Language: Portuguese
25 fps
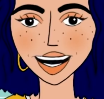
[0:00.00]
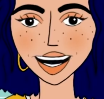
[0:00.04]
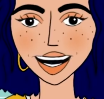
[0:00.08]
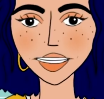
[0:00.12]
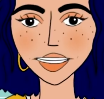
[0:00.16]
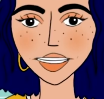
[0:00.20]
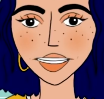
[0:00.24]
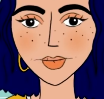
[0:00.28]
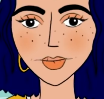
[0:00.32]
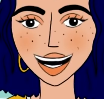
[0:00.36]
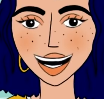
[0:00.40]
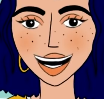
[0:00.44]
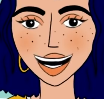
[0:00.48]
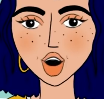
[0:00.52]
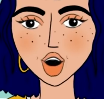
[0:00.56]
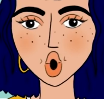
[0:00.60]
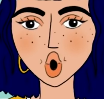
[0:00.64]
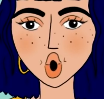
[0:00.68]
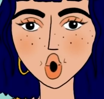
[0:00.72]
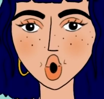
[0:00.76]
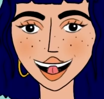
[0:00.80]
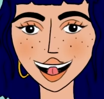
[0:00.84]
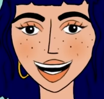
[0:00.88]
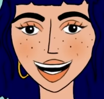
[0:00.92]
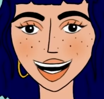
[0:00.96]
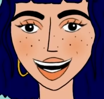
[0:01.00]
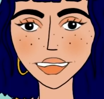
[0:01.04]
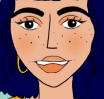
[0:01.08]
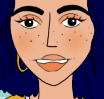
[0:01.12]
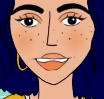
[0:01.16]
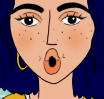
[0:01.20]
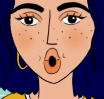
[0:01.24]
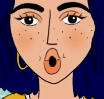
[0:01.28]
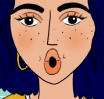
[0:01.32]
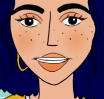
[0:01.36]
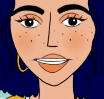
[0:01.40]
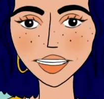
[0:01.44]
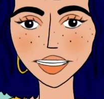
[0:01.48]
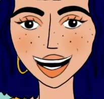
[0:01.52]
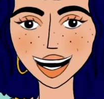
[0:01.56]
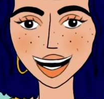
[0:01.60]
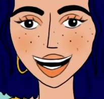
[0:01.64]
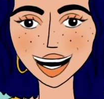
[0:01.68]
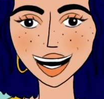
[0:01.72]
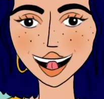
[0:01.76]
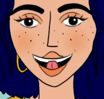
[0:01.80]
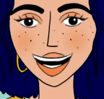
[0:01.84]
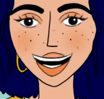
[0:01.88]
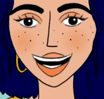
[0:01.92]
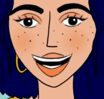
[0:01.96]
Uh, portanto,
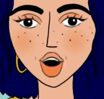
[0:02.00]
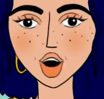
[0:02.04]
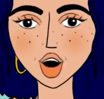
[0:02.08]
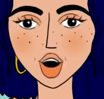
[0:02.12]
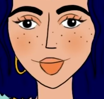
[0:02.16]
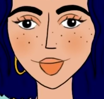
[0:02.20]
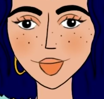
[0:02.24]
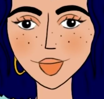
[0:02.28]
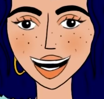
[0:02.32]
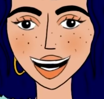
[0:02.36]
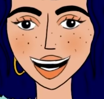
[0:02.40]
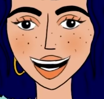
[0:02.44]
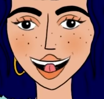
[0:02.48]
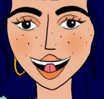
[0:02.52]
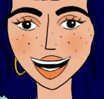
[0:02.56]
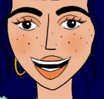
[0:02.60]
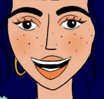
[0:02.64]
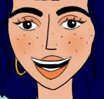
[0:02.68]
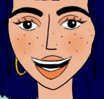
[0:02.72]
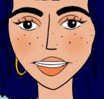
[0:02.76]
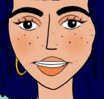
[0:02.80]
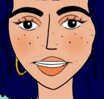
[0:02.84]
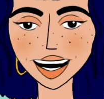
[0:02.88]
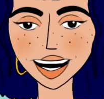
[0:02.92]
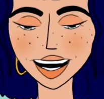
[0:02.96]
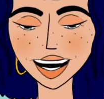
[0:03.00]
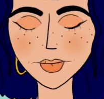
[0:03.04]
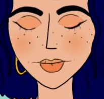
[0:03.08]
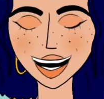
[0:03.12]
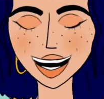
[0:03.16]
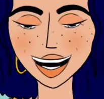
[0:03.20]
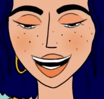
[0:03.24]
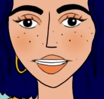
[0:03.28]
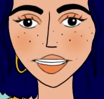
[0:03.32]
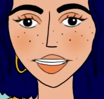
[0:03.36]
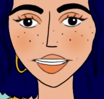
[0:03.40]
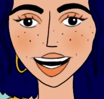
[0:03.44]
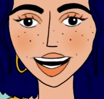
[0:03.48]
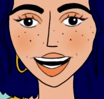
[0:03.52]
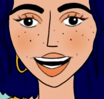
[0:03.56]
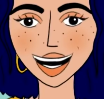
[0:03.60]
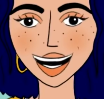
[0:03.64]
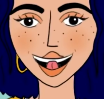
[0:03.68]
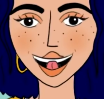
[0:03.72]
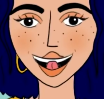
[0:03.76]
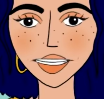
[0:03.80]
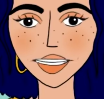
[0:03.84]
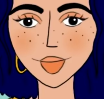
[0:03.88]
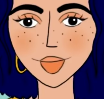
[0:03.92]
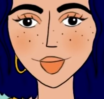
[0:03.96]
acho que este
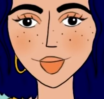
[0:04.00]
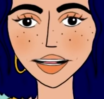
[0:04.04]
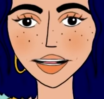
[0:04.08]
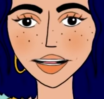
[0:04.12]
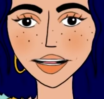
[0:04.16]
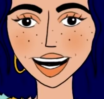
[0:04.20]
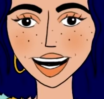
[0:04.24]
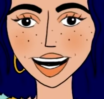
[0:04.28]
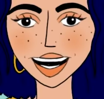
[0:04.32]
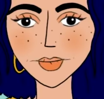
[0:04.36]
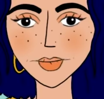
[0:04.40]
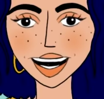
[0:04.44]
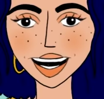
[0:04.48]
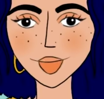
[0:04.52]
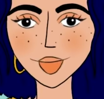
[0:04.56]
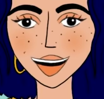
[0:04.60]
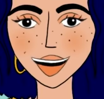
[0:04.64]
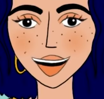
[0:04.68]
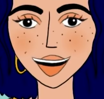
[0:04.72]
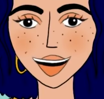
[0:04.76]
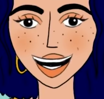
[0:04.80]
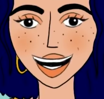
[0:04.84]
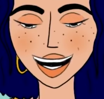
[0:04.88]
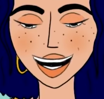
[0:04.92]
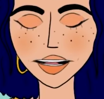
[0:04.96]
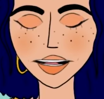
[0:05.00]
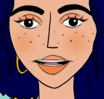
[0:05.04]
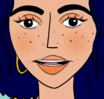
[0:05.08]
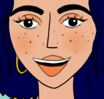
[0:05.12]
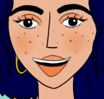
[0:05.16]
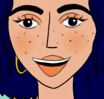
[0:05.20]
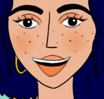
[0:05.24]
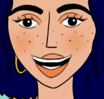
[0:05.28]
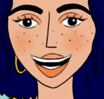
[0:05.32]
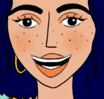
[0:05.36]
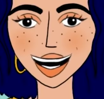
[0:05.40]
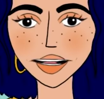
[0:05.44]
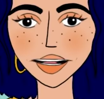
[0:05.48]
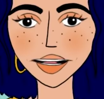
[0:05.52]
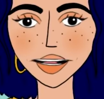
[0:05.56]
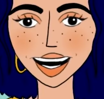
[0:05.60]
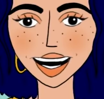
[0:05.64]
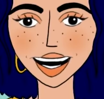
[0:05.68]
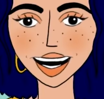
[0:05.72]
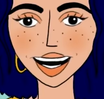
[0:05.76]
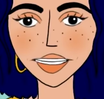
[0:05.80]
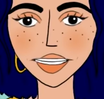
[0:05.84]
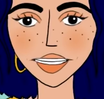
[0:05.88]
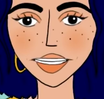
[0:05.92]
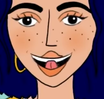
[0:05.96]
breakdown que eu acabei por ter hoje foi bom para
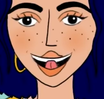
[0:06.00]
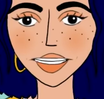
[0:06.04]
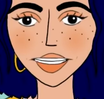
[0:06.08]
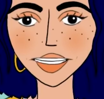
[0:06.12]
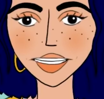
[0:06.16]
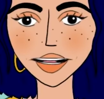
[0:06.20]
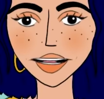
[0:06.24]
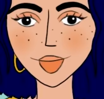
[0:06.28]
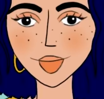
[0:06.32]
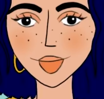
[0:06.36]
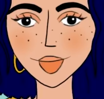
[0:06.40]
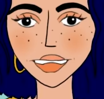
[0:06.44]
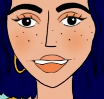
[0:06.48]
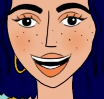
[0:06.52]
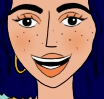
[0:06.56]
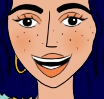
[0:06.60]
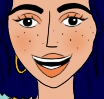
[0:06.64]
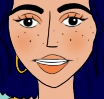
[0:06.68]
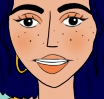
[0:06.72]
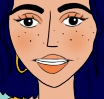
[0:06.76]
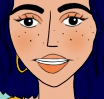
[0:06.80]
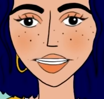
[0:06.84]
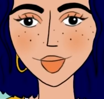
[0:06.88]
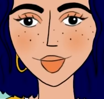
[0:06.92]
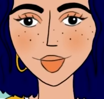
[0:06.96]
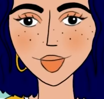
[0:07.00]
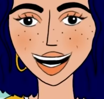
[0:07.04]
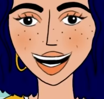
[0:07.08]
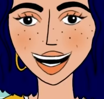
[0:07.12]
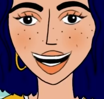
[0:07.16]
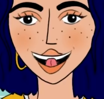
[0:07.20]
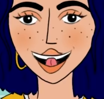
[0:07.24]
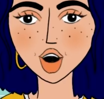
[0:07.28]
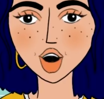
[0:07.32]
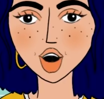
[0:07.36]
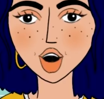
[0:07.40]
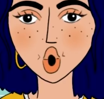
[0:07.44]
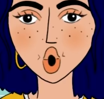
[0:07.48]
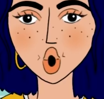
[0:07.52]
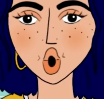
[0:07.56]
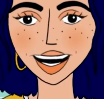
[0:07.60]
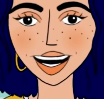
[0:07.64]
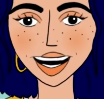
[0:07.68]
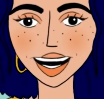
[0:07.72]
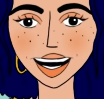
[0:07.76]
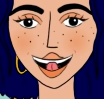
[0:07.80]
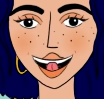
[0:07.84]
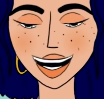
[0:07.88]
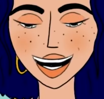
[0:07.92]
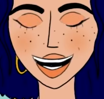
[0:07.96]
eu cair em mim e ter
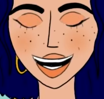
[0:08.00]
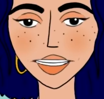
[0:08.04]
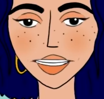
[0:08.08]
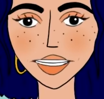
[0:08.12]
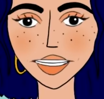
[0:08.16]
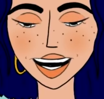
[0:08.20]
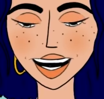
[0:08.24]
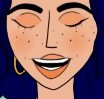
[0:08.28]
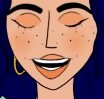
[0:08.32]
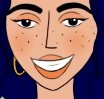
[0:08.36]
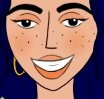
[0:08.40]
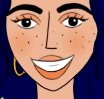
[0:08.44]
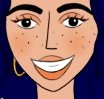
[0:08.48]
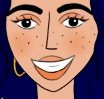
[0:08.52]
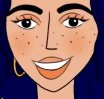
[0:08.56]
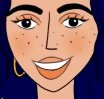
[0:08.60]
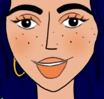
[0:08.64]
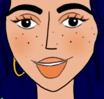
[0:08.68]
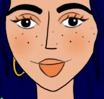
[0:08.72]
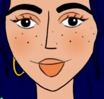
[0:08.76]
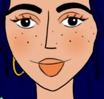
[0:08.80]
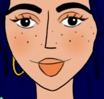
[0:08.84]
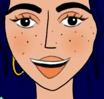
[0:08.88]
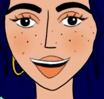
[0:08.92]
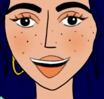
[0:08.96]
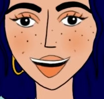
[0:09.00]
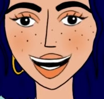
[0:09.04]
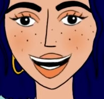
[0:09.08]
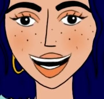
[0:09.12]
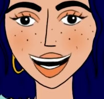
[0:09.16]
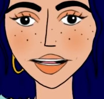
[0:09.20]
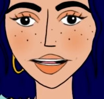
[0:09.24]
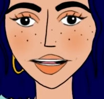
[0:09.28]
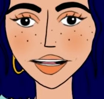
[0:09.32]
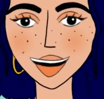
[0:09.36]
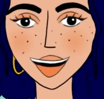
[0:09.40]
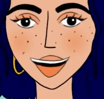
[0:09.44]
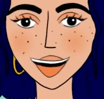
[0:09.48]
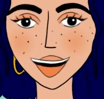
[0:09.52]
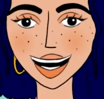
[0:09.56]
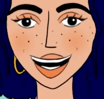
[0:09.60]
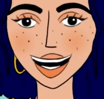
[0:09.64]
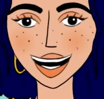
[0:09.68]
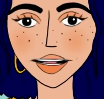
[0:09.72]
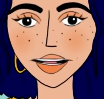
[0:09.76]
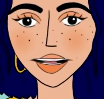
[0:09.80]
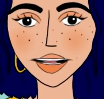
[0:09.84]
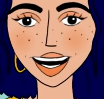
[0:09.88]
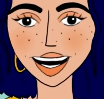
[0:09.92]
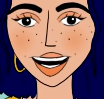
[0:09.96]
consciência disso, de ok, Bárbara, não é o
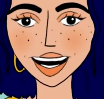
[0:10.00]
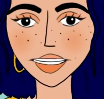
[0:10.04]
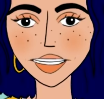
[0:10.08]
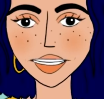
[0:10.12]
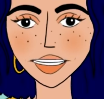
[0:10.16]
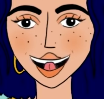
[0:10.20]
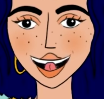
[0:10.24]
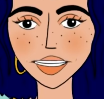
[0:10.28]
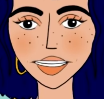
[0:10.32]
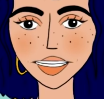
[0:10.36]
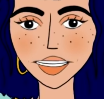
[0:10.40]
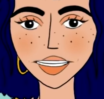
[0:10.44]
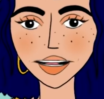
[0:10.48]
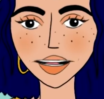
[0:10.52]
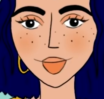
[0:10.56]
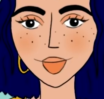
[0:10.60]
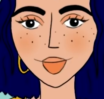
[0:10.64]
fim do mundo.